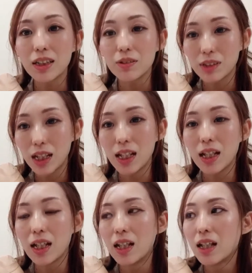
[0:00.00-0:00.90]
たの
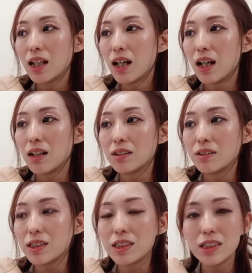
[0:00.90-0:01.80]
であ
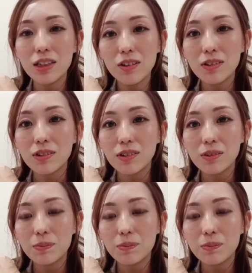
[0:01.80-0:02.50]
の一応